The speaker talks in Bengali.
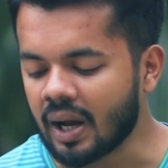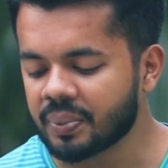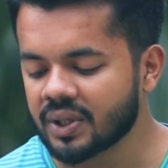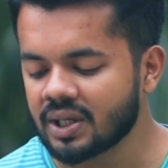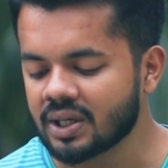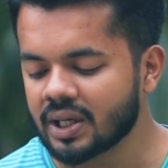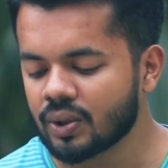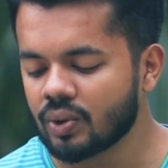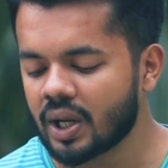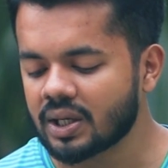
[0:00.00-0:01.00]
আপনাদের
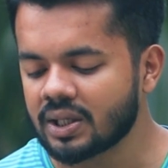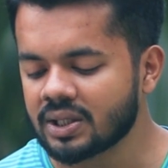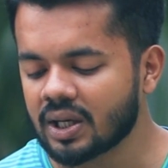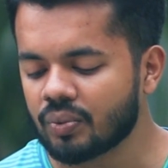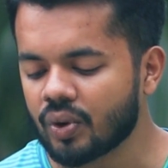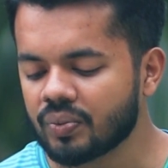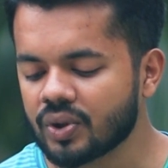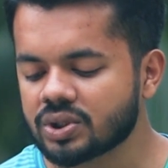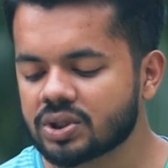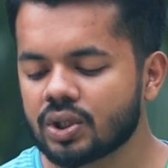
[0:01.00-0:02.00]
রেগুলার ইনকাম হবে
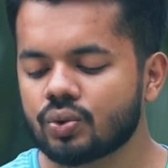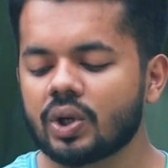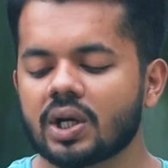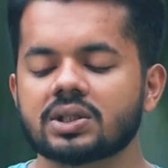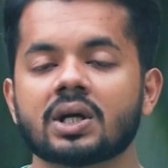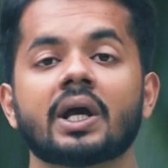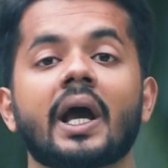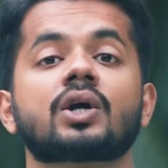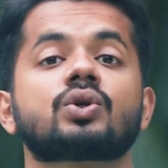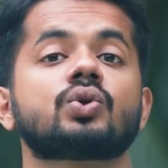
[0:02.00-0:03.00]
হচ্ছে দুই হাজার
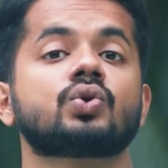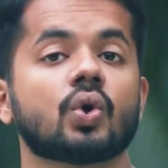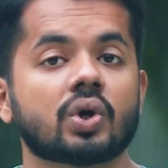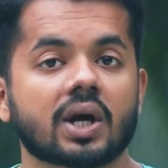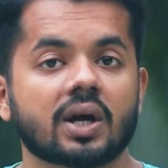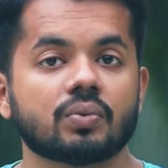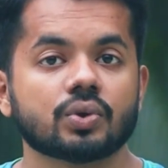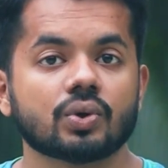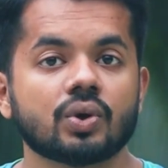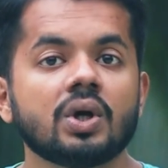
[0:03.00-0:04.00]
একশো ষোলো টাকার
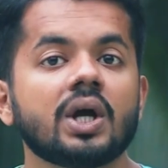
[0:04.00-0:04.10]
মতো